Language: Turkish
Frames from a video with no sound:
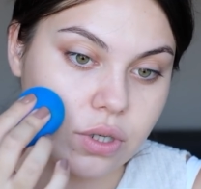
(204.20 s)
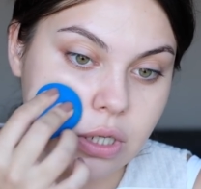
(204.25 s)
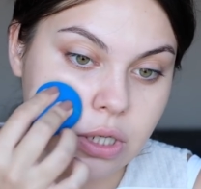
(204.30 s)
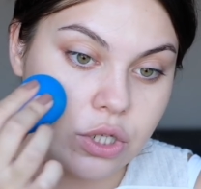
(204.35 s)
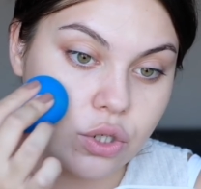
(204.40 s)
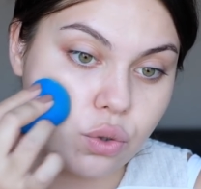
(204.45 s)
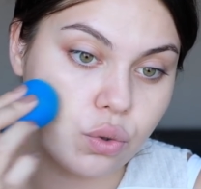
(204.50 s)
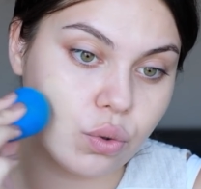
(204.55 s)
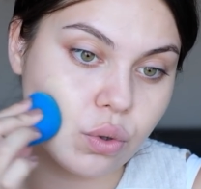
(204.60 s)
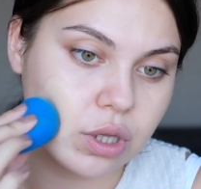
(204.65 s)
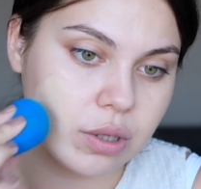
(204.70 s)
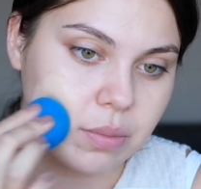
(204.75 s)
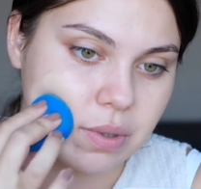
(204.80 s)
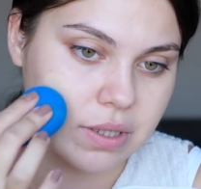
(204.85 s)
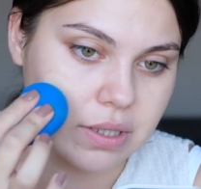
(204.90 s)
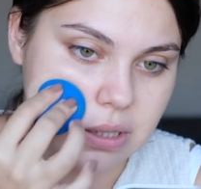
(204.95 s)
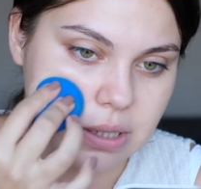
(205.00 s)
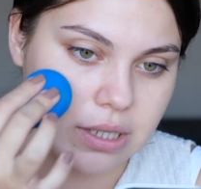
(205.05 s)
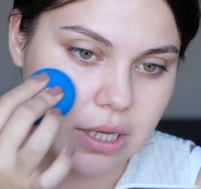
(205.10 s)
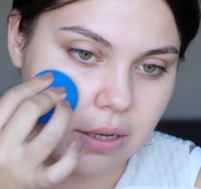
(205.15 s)
ince
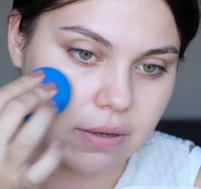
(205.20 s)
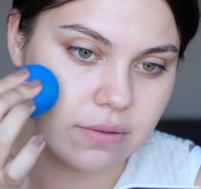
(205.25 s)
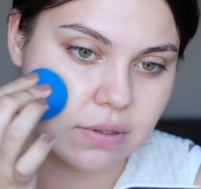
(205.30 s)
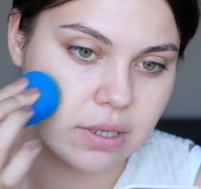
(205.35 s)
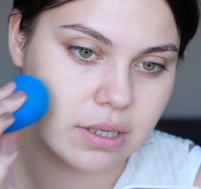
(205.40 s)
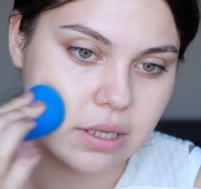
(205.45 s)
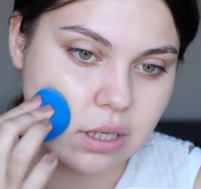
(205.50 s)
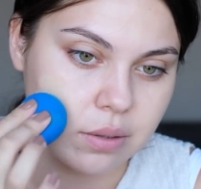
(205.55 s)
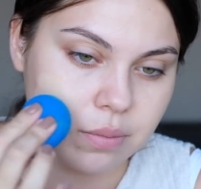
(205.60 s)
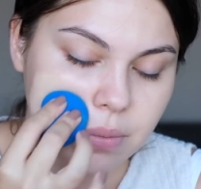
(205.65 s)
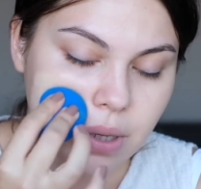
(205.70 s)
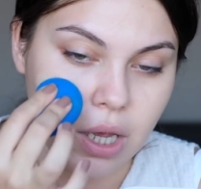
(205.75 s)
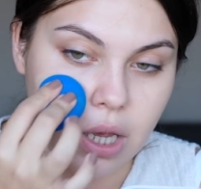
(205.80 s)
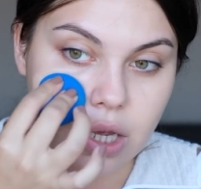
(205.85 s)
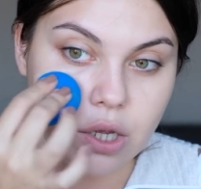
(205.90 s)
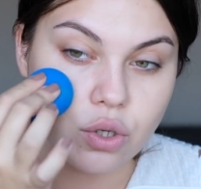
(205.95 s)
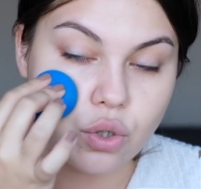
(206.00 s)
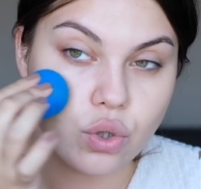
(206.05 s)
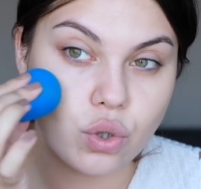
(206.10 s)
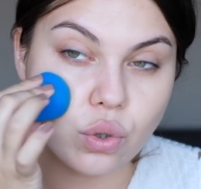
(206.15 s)
uygulamanızı tavsiye ederim.
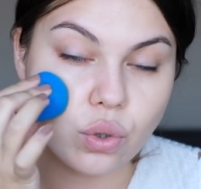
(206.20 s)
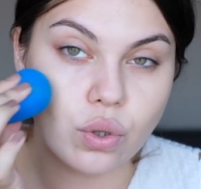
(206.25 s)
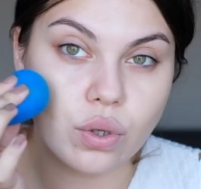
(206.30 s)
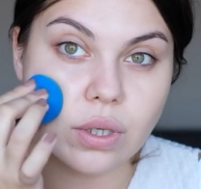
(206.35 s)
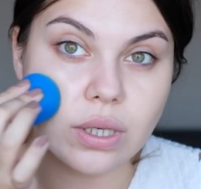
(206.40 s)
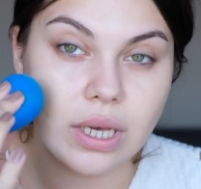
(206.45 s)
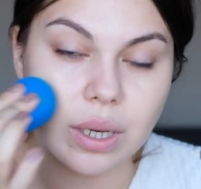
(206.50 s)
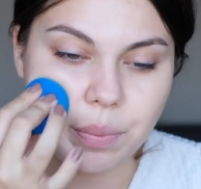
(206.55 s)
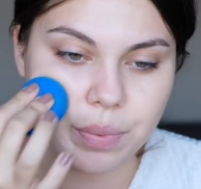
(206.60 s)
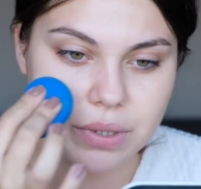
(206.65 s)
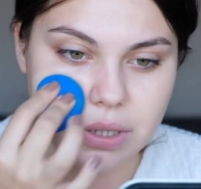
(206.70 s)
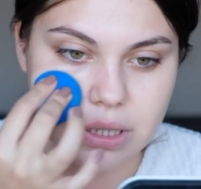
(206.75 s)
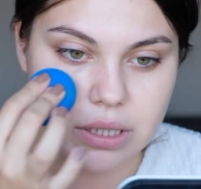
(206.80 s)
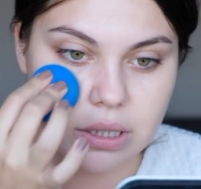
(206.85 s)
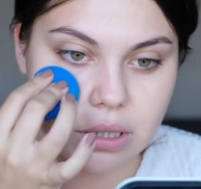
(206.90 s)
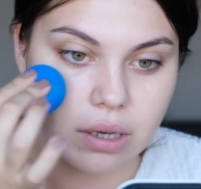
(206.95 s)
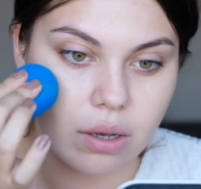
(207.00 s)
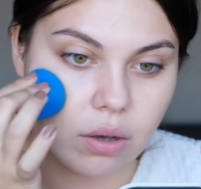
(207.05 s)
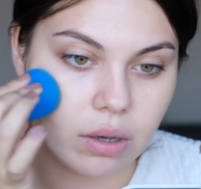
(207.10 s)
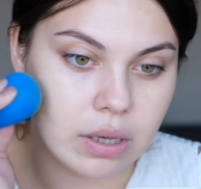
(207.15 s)
Çünkü
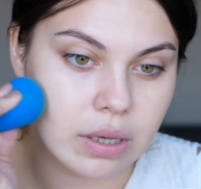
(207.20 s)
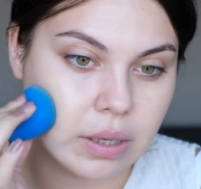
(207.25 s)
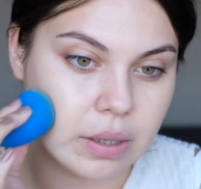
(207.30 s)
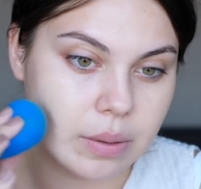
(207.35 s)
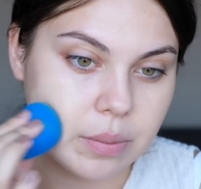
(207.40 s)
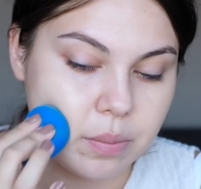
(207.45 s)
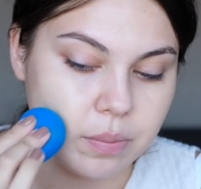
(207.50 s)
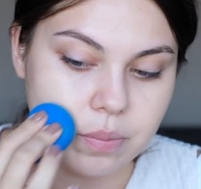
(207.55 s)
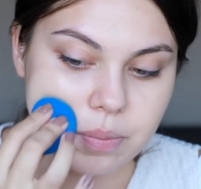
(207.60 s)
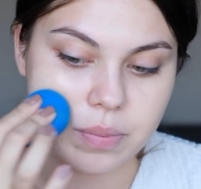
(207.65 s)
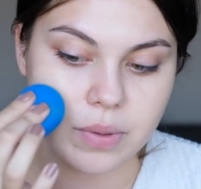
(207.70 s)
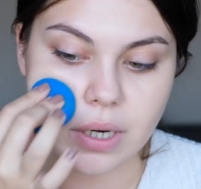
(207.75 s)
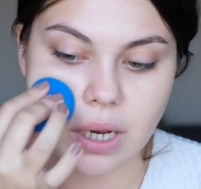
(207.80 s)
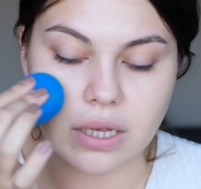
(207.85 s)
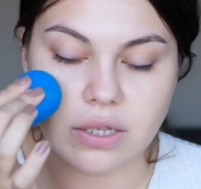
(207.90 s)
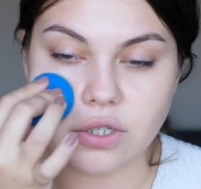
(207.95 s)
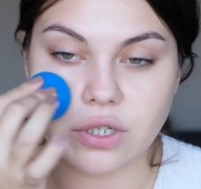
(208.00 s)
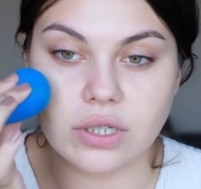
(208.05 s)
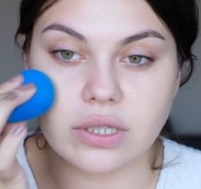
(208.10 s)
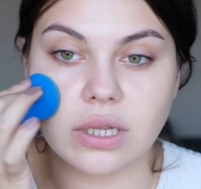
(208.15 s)
yapısı e,
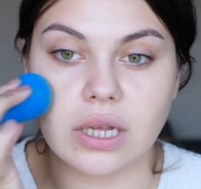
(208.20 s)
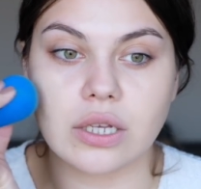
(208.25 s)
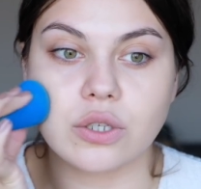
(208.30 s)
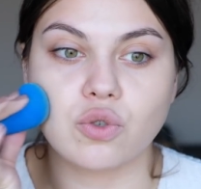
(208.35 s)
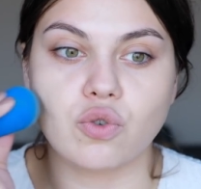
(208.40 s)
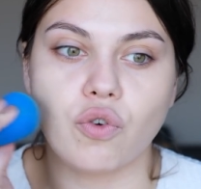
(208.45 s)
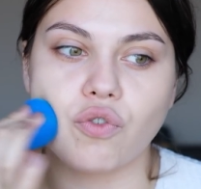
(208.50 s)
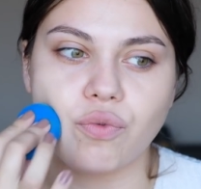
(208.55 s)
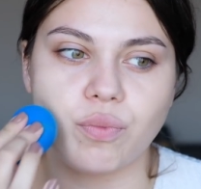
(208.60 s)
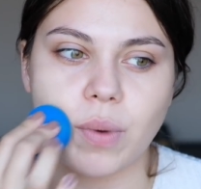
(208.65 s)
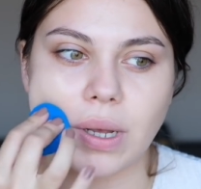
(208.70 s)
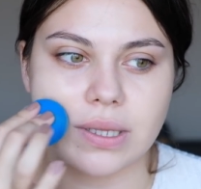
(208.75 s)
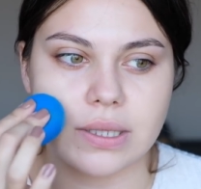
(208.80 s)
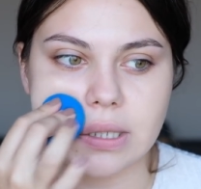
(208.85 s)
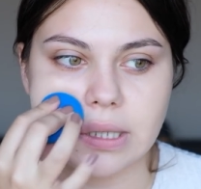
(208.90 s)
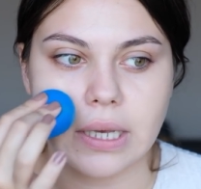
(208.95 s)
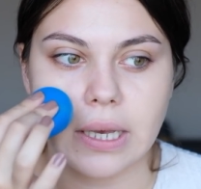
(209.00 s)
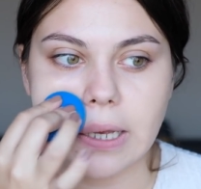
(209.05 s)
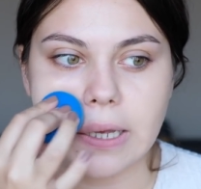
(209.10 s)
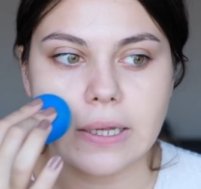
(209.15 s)
birazcık daha soft
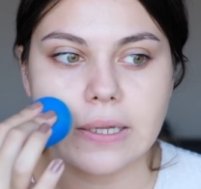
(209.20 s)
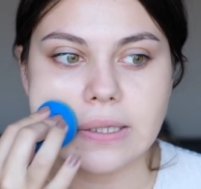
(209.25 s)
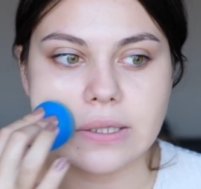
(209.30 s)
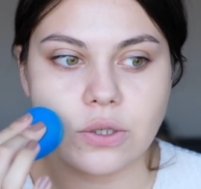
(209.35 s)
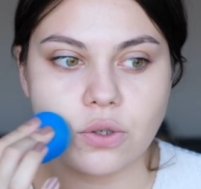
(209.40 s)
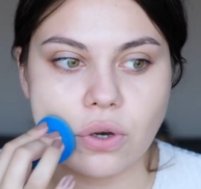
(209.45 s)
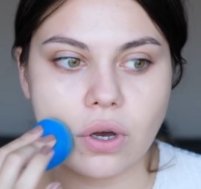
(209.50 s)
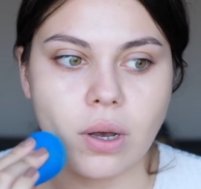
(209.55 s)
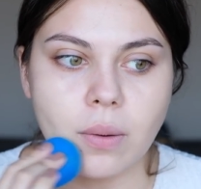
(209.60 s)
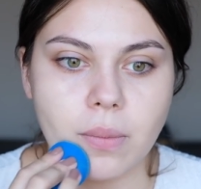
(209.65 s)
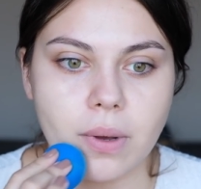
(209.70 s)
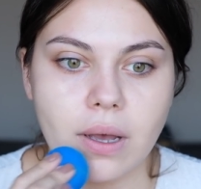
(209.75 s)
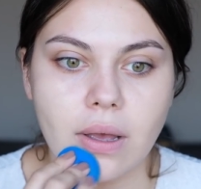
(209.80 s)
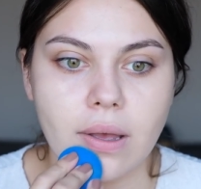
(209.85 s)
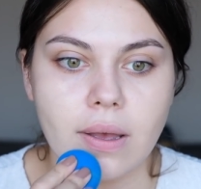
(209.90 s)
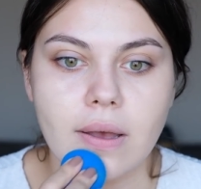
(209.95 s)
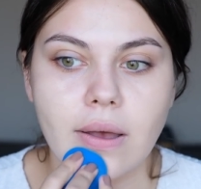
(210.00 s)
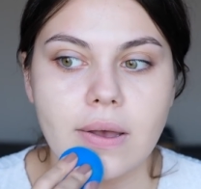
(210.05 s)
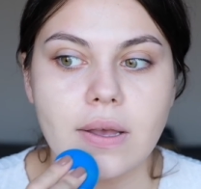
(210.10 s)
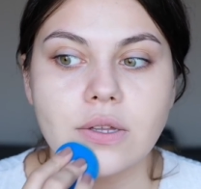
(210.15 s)
mat diyor
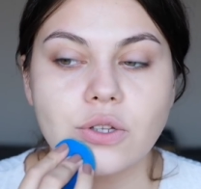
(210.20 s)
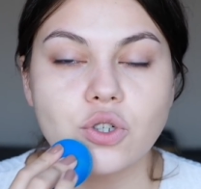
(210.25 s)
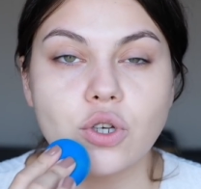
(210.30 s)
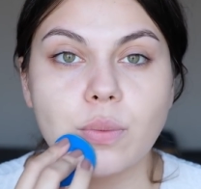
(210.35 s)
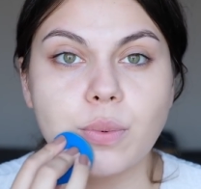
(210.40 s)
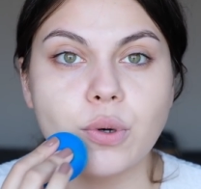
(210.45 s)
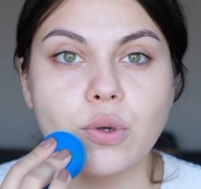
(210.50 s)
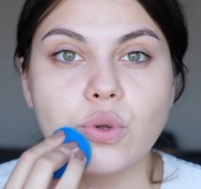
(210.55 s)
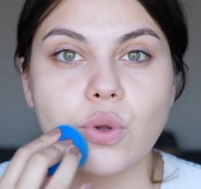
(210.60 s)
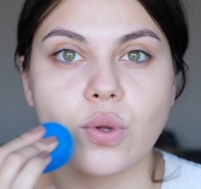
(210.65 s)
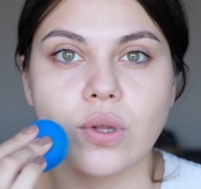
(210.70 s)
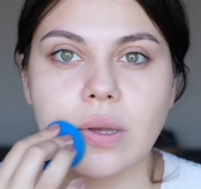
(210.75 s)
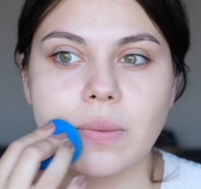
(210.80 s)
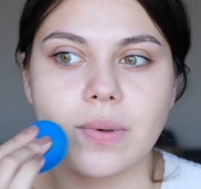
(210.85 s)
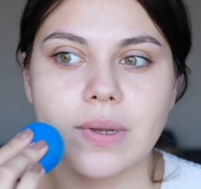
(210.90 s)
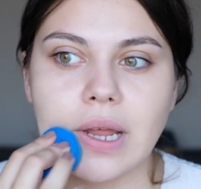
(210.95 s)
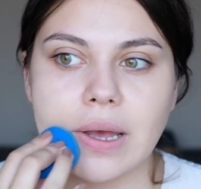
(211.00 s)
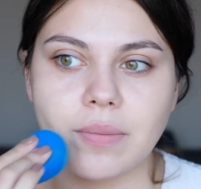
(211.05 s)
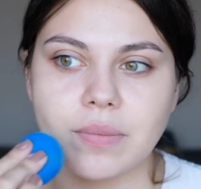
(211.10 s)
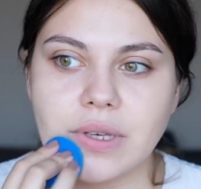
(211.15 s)
ama çabuk
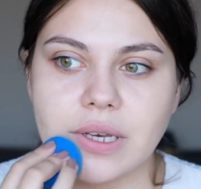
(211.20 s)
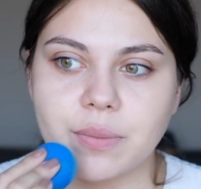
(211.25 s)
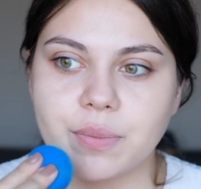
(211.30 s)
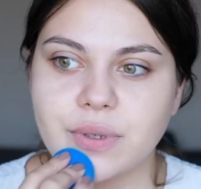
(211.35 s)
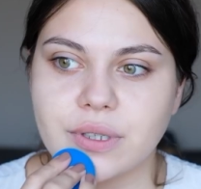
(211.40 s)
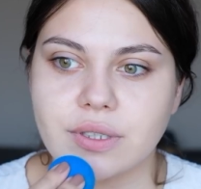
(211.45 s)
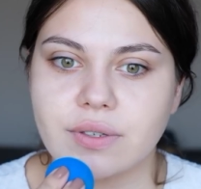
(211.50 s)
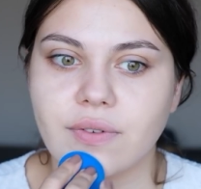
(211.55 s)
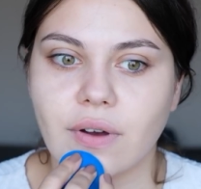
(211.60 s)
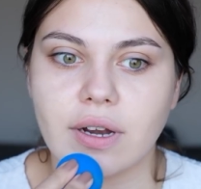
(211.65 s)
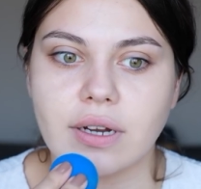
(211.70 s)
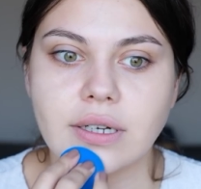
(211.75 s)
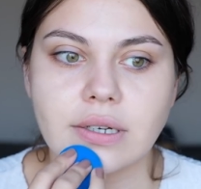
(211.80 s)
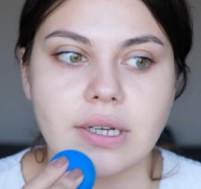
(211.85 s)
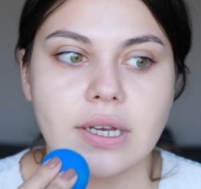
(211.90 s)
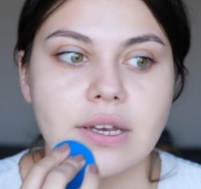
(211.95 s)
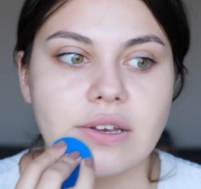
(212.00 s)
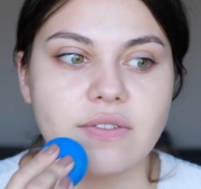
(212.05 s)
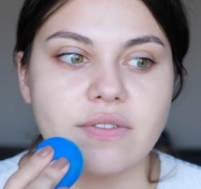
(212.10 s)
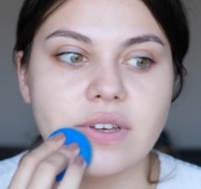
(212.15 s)
donabilen bir yapısı var
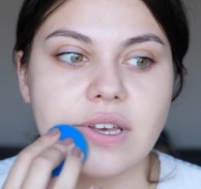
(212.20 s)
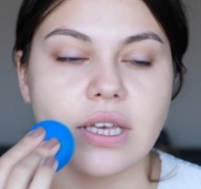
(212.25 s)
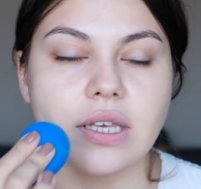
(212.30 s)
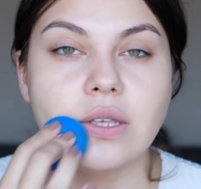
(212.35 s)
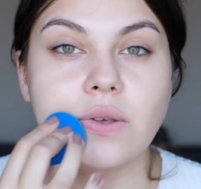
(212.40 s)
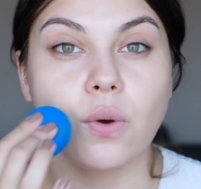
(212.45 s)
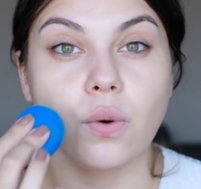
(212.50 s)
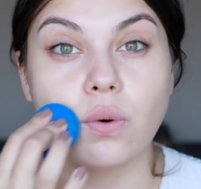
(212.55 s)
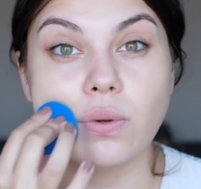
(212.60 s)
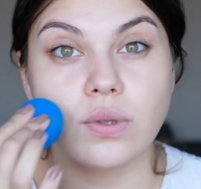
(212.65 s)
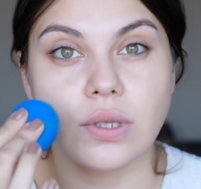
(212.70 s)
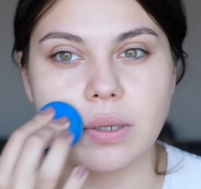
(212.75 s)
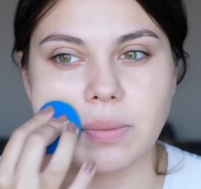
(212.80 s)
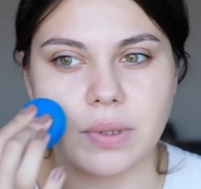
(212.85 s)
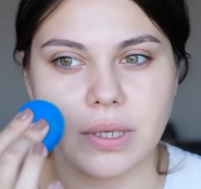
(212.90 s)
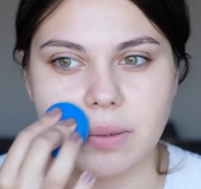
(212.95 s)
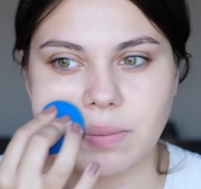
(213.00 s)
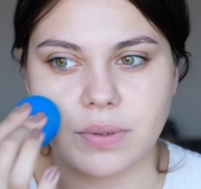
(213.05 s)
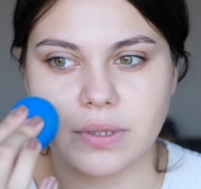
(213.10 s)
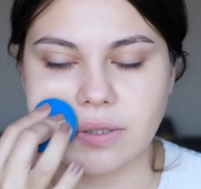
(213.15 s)
ve yoğun da
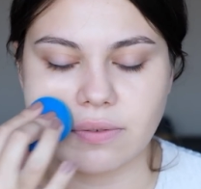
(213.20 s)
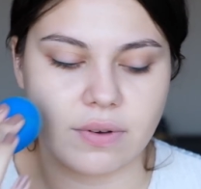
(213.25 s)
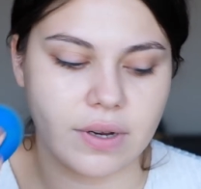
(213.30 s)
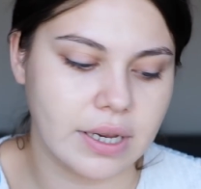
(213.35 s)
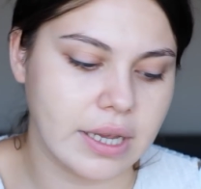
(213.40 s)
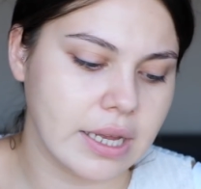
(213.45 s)
bir yapısı var.